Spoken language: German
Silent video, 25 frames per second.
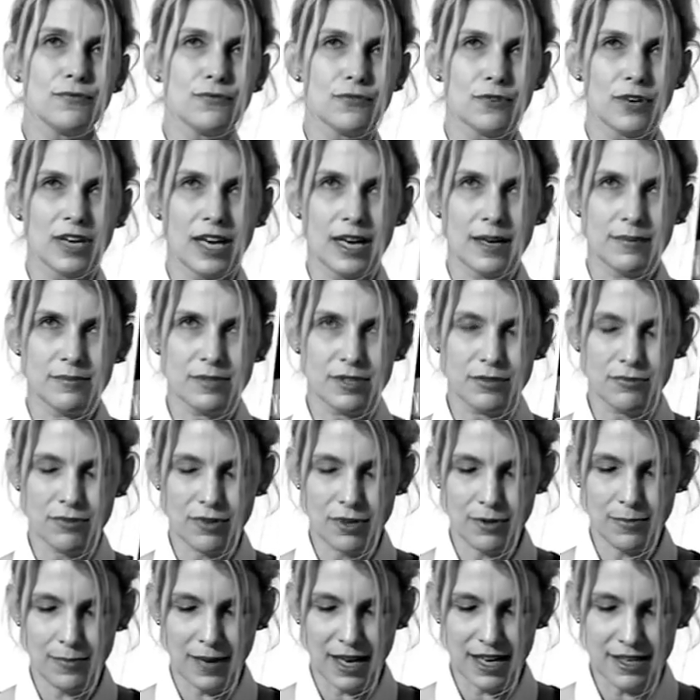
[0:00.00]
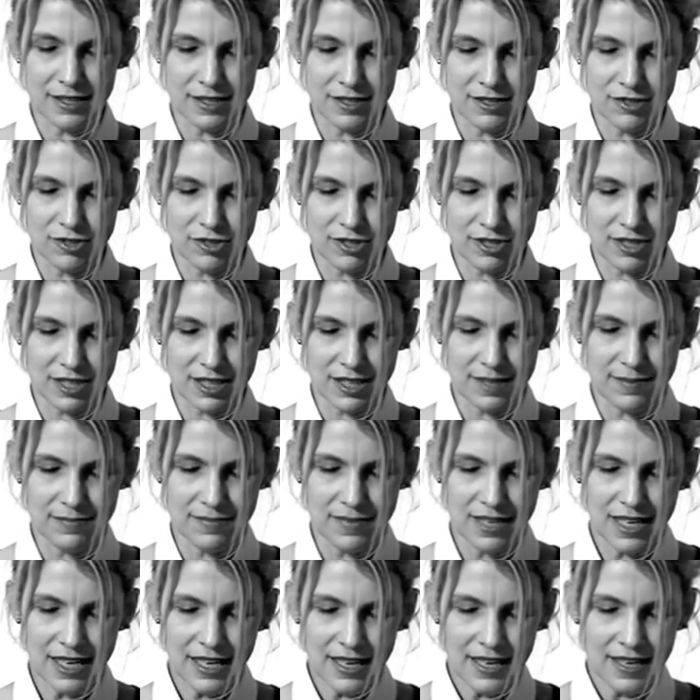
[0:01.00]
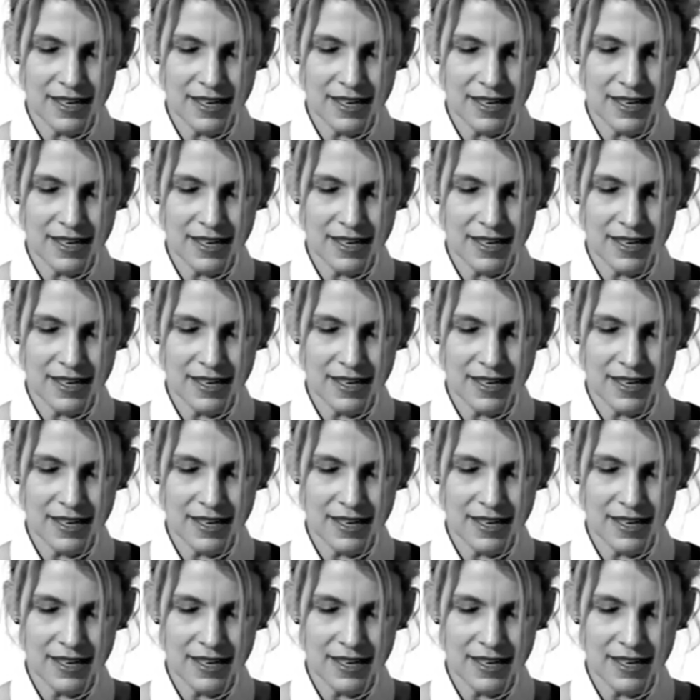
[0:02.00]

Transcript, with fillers: Vorher habe ich nur Romane geschrieben.